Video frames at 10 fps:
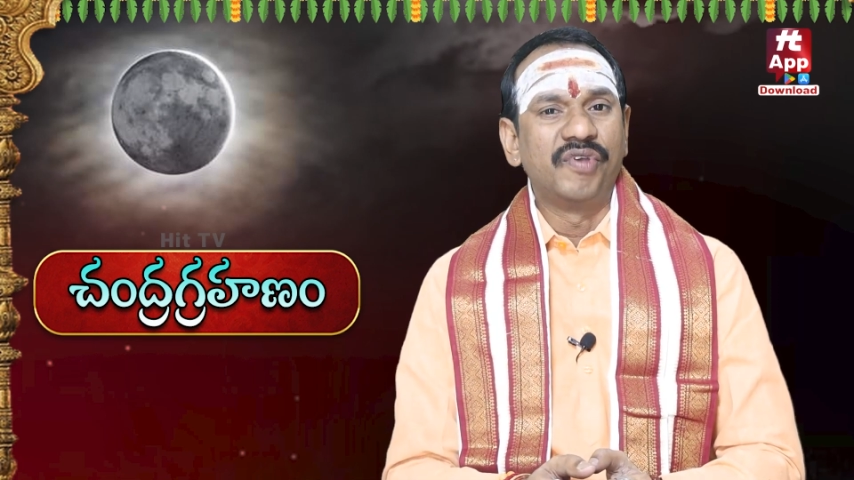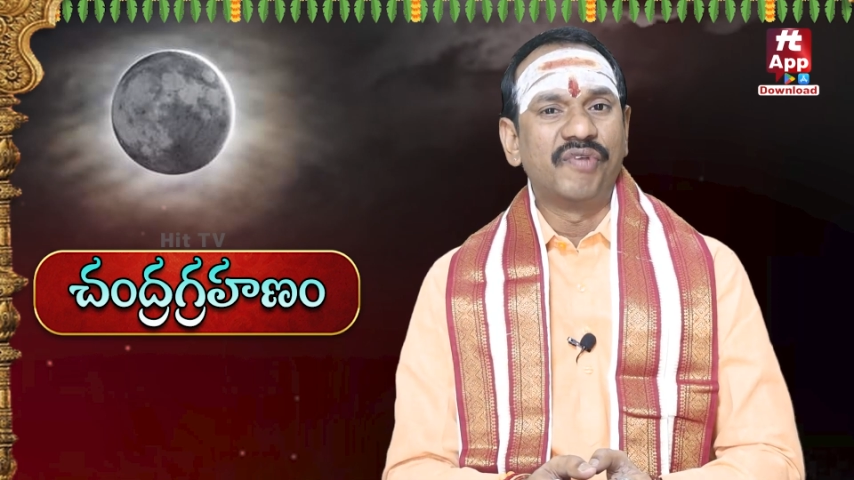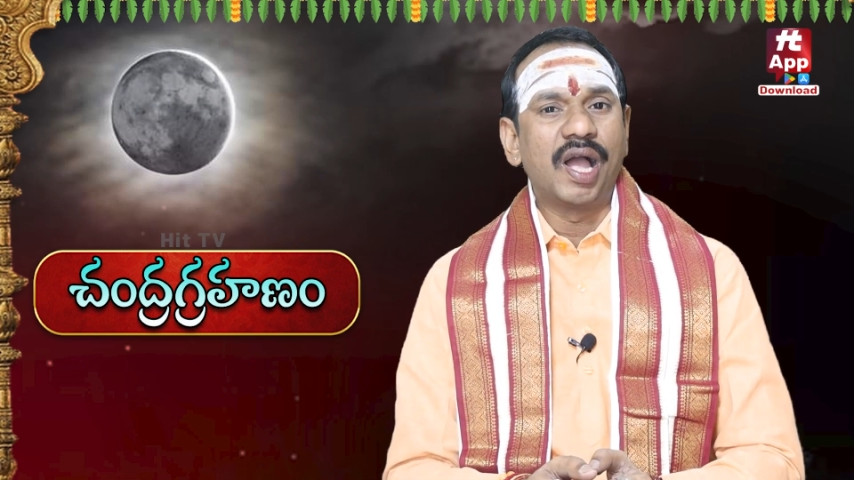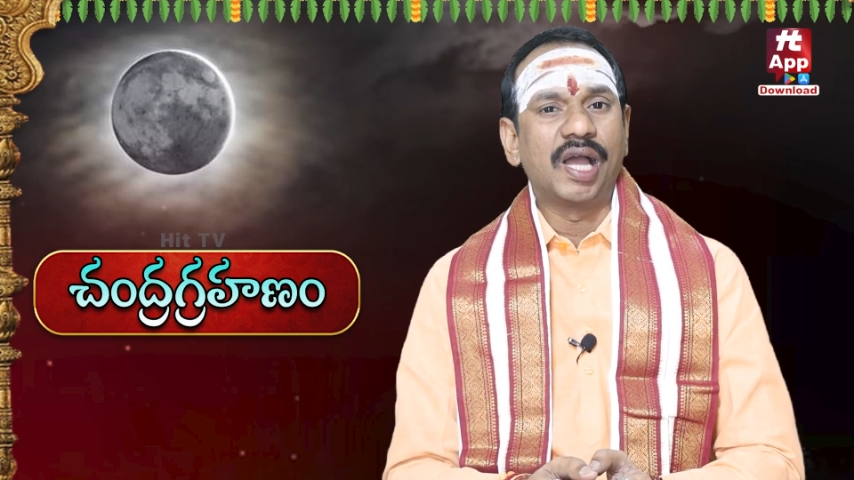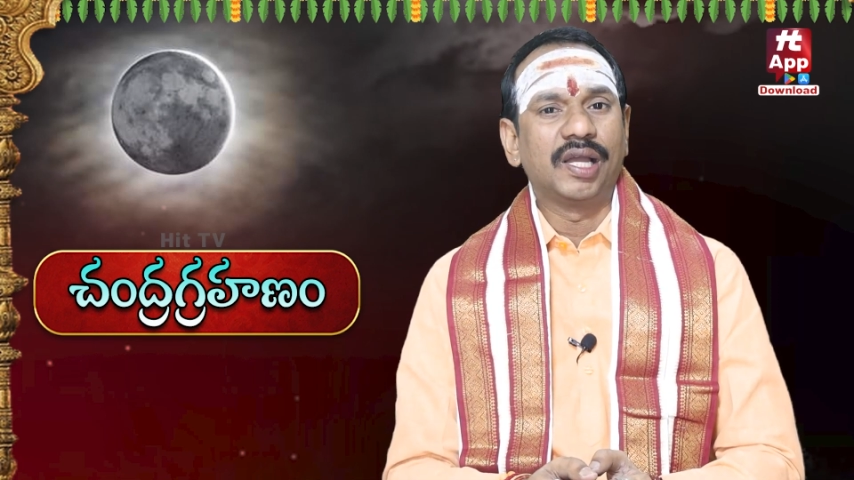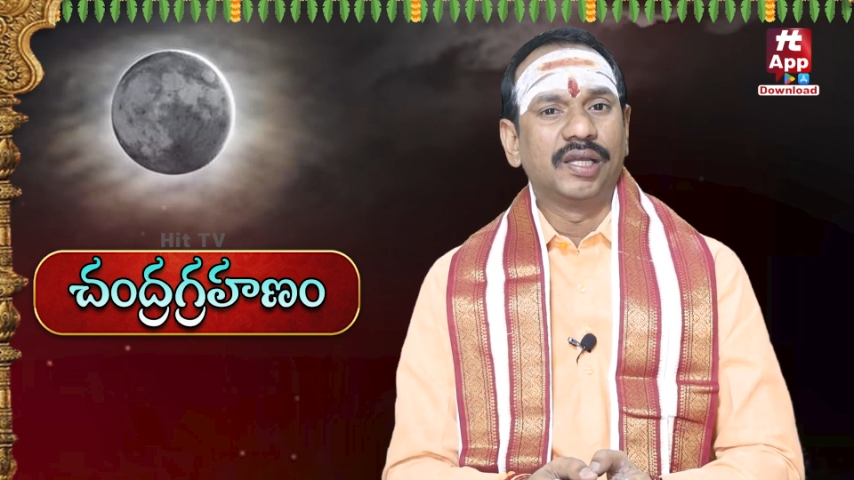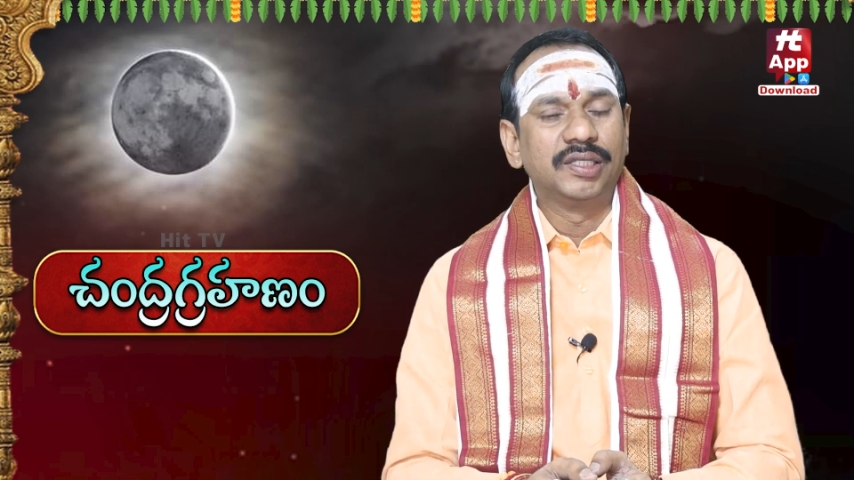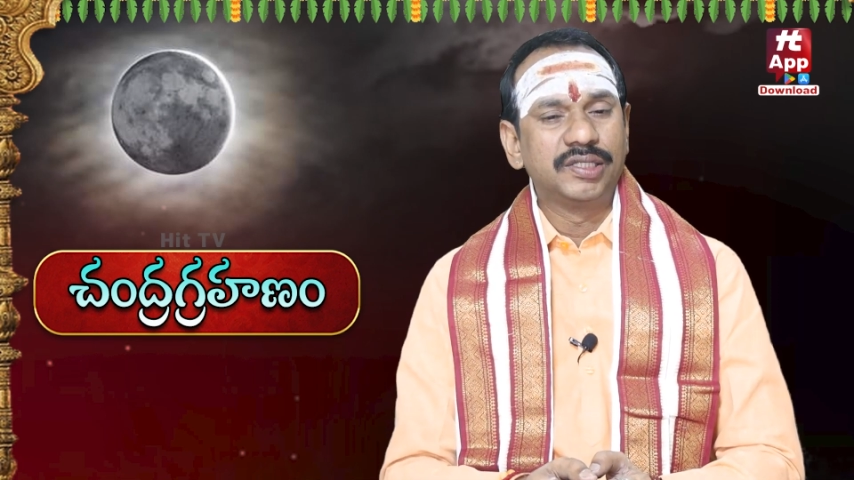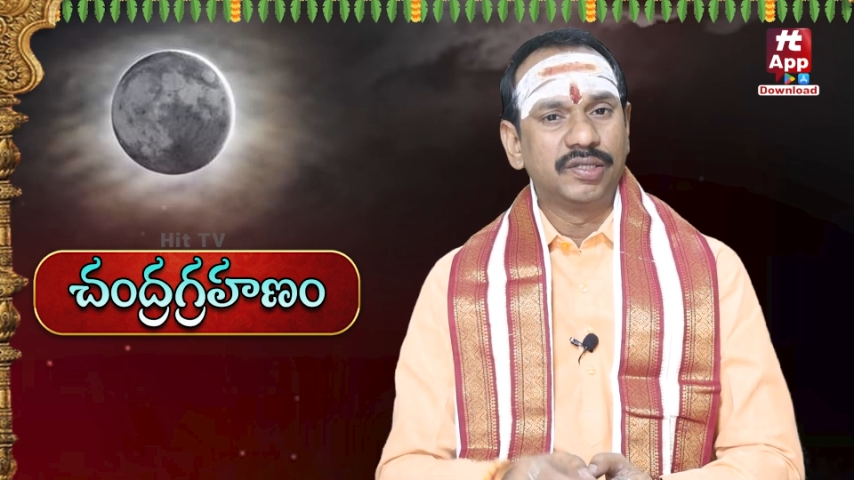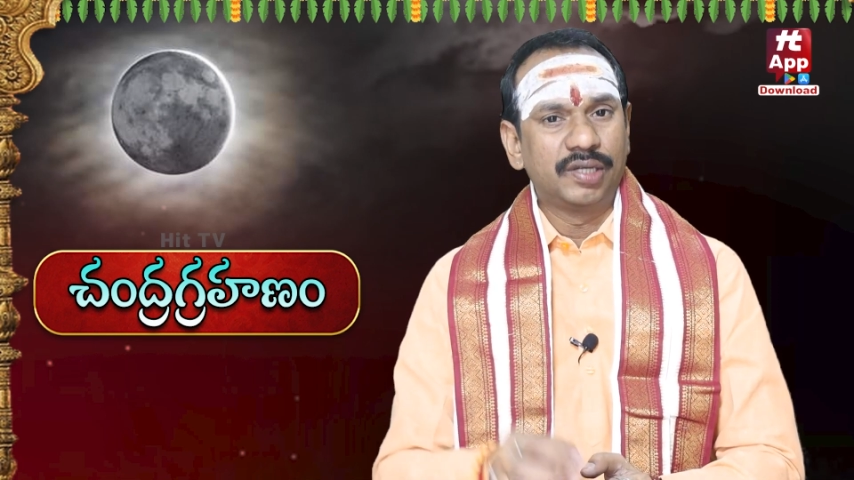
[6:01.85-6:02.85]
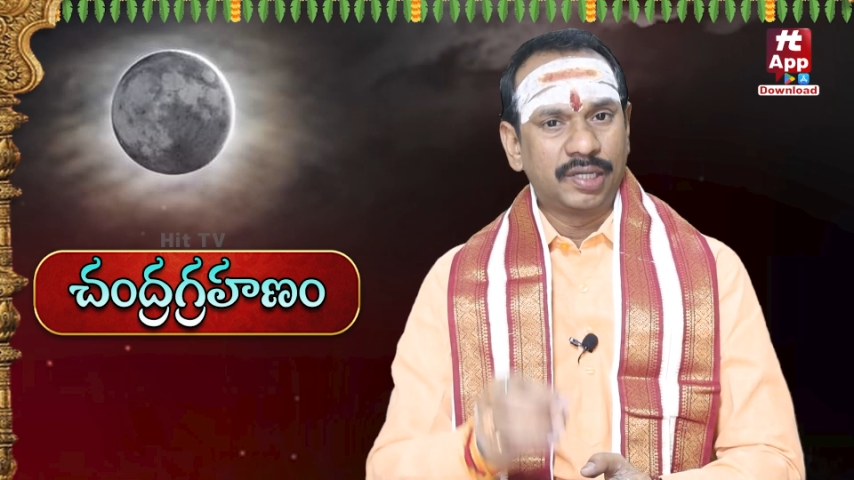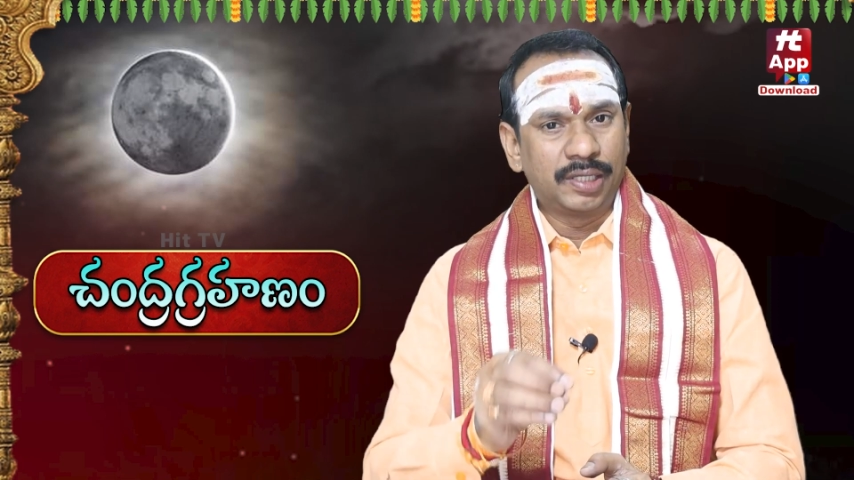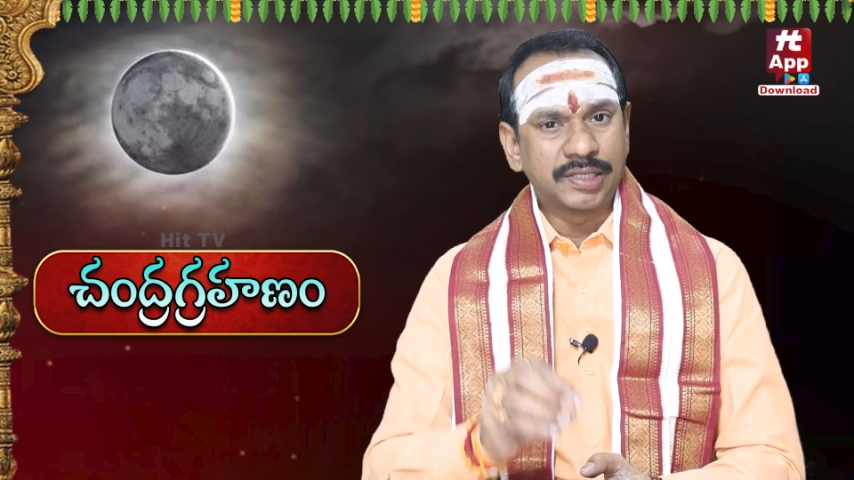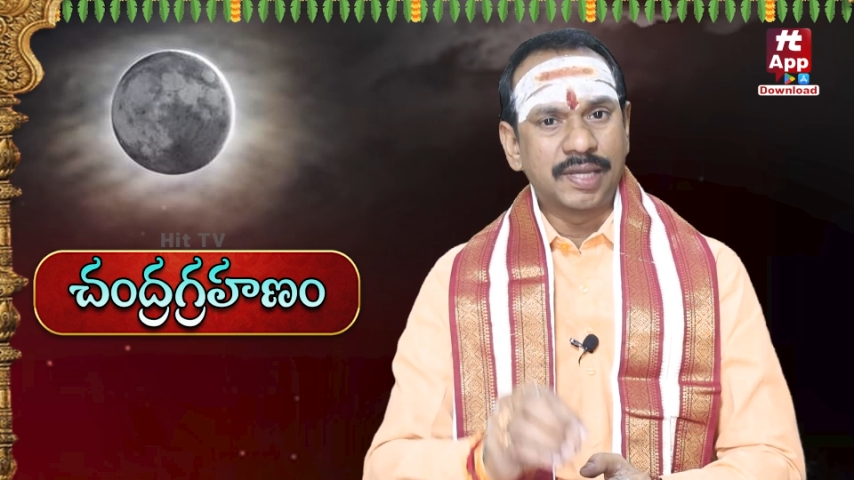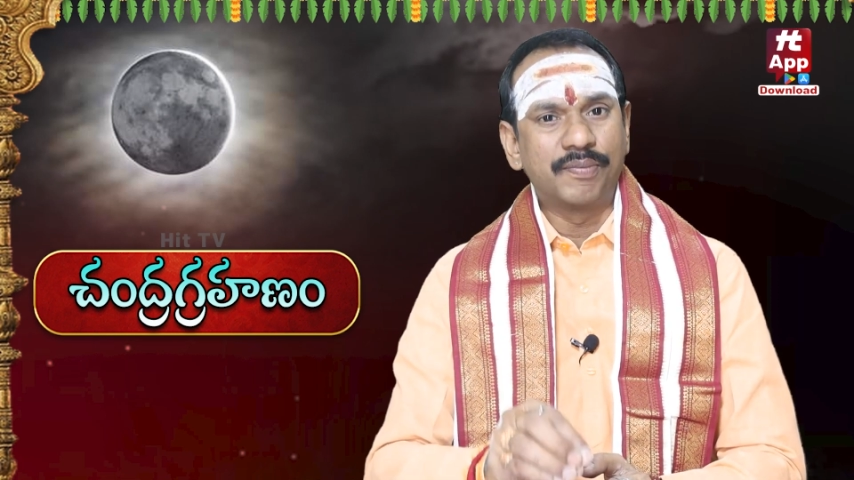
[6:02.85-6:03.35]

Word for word: వివాహకి